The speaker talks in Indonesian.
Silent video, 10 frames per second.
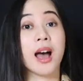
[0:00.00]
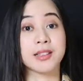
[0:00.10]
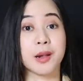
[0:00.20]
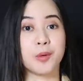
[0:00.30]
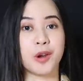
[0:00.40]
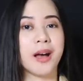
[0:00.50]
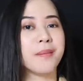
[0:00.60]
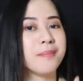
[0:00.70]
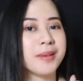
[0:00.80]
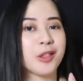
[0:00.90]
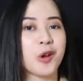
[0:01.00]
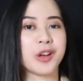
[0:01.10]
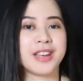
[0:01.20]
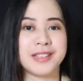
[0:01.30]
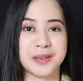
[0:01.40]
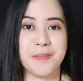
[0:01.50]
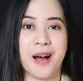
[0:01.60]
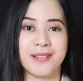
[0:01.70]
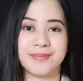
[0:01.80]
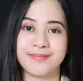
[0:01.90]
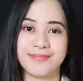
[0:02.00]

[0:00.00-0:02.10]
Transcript: asal mula mitologi Jepang.